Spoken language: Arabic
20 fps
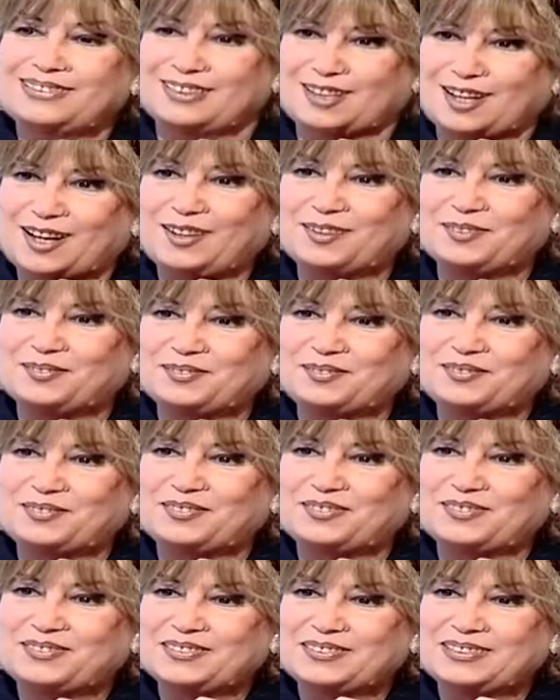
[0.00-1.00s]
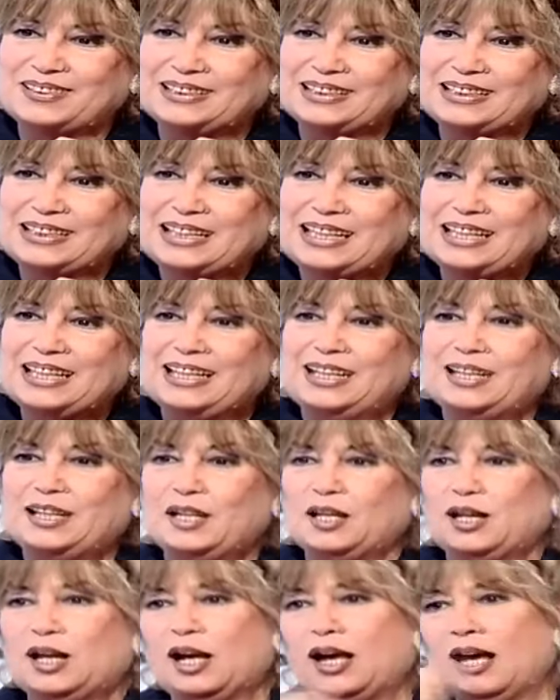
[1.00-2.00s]
كان شايف لك عمل أو
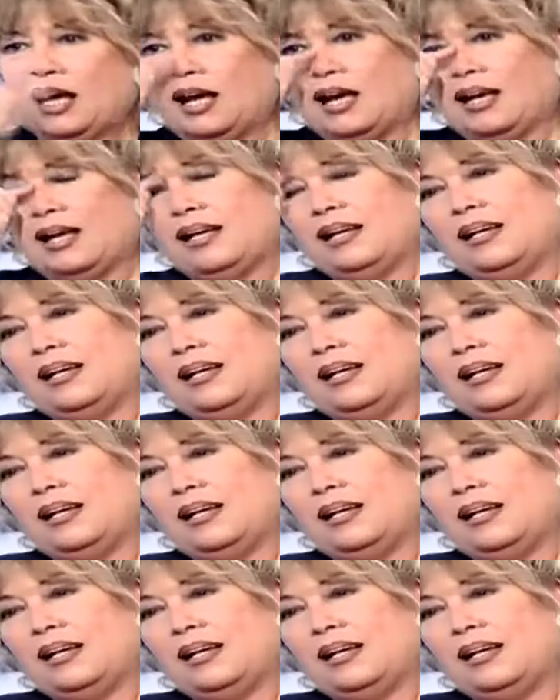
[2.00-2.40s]
عملين